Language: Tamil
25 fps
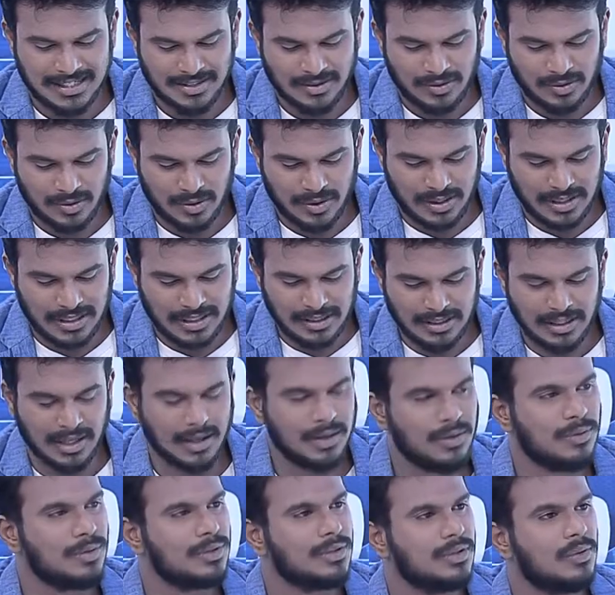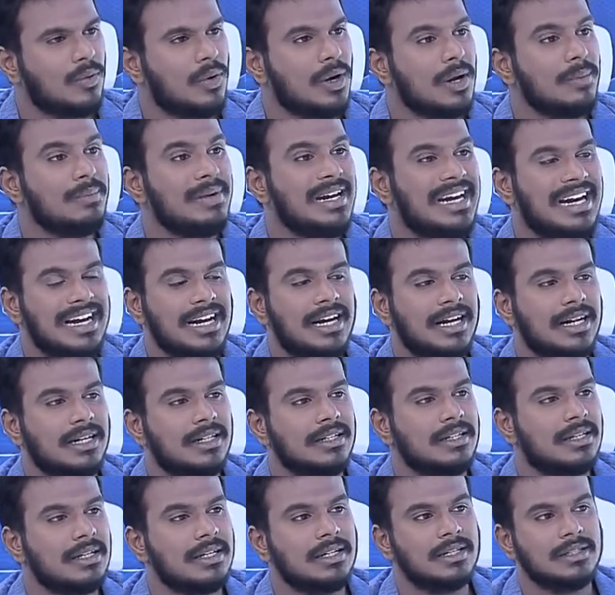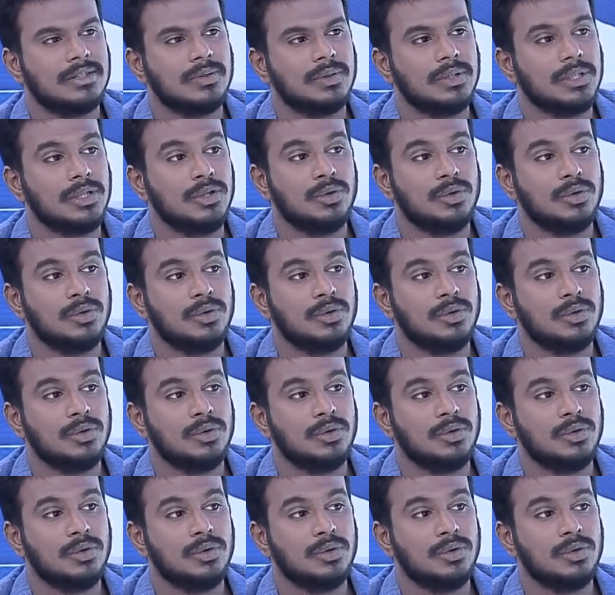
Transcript: ஸோ இருந்தாலும் வந்து உடம்பு ஹீட் ஆகிடுதுன்னா அது வந்து